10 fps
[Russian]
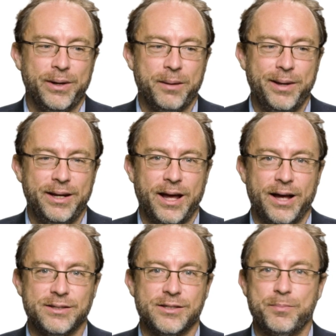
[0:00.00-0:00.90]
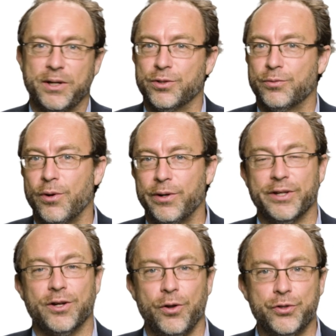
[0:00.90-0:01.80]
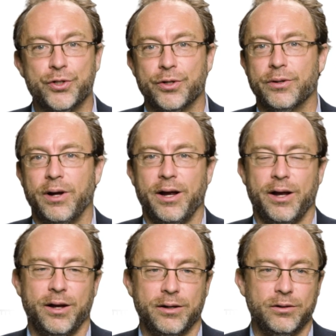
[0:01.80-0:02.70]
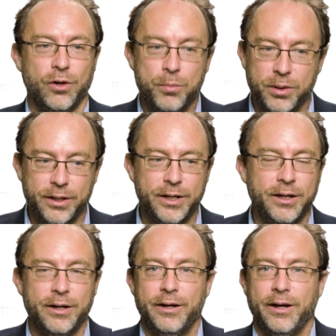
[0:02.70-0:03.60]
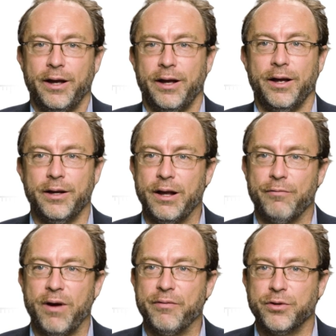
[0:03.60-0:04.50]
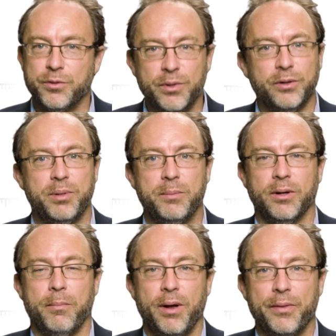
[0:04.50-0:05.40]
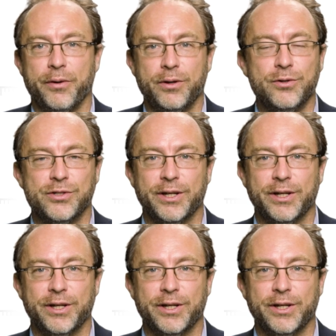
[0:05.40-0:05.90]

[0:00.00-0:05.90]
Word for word: Скорее всего, занимаясь нелюбимым делом, вы далеко не уйдете. Википедия заняла свое место в